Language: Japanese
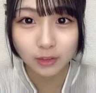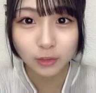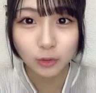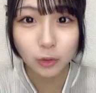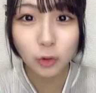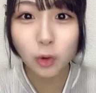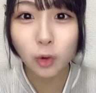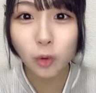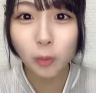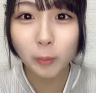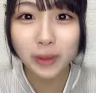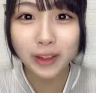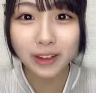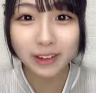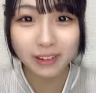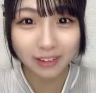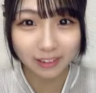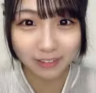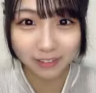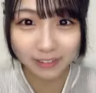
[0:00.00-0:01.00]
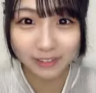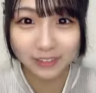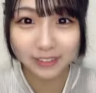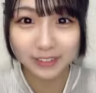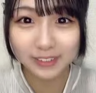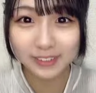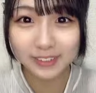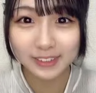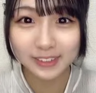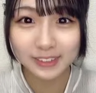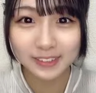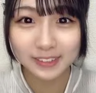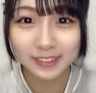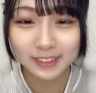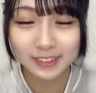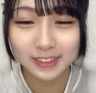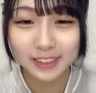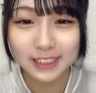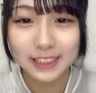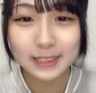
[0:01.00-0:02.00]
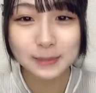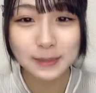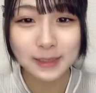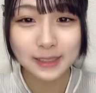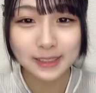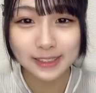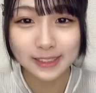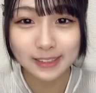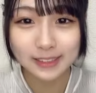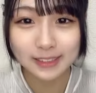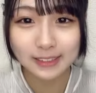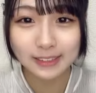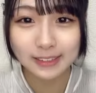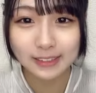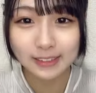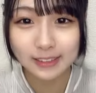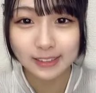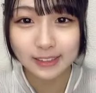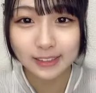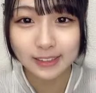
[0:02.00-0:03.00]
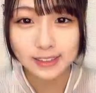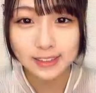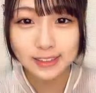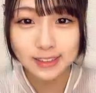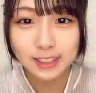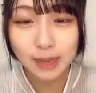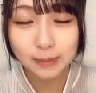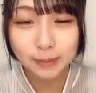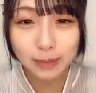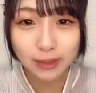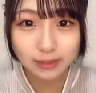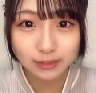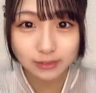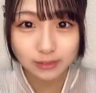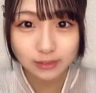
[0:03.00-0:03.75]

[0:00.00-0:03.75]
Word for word: 透明感いつものやつ3番